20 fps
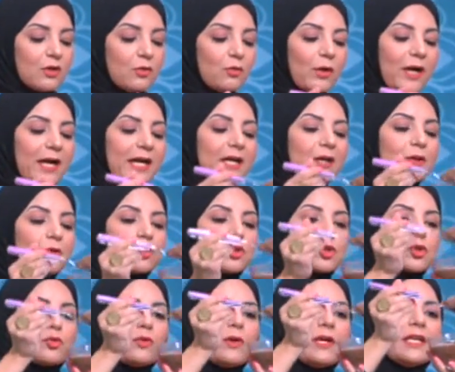وهاخد
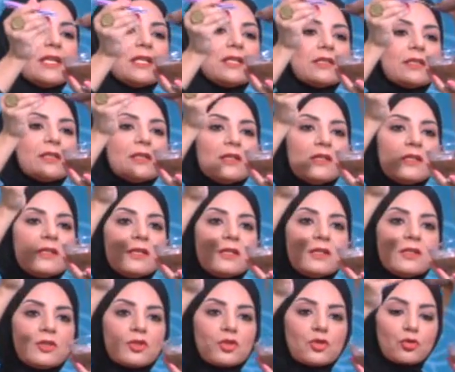شويه
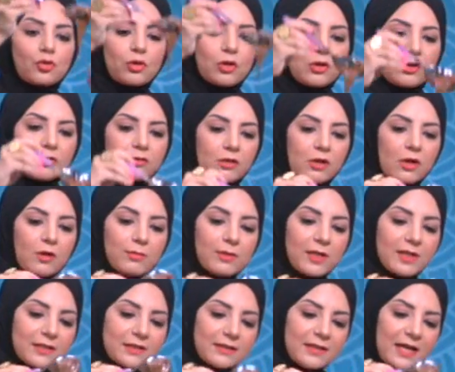شوكولاته
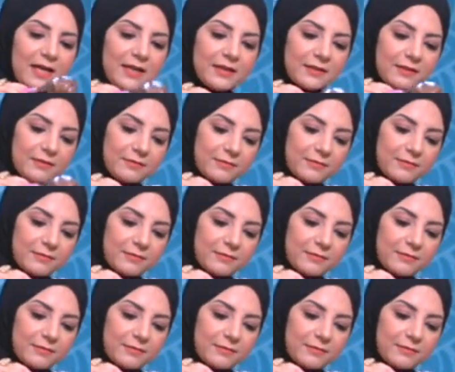قابله للدهن